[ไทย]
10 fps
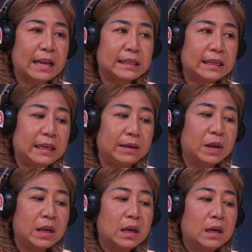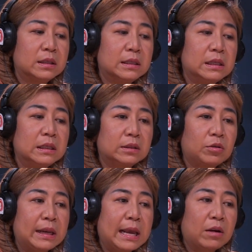ยอาชีพ ซึ่ง
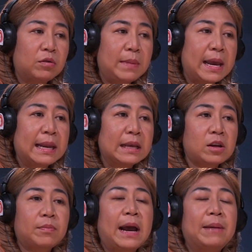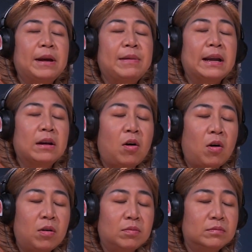ตัวนี้คุณแม่ได้สอบถามกับทางน้
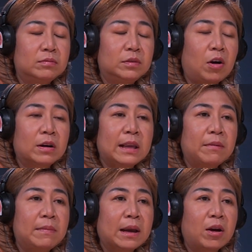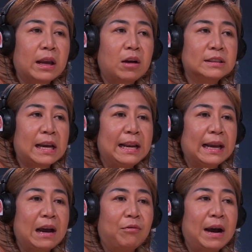อง น้องยังไม่ค่อยเข้าใจเล
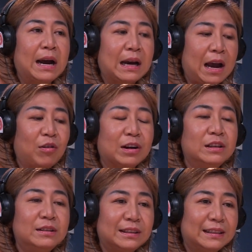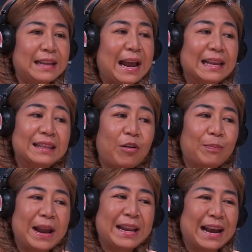ยค่ะ ว่าเขาขึ้นสายต่อ
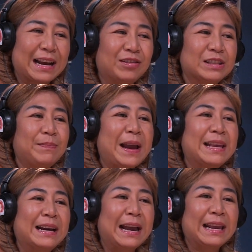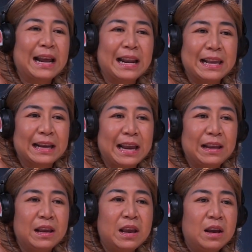ไปเนี่ยเขาจะไปยังไงอะไรยังไง
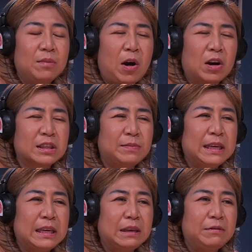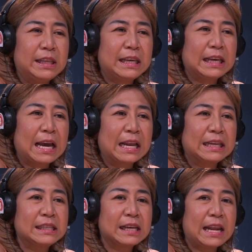พอจะมีวิธีการ
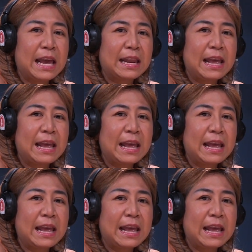ที่จะแนะ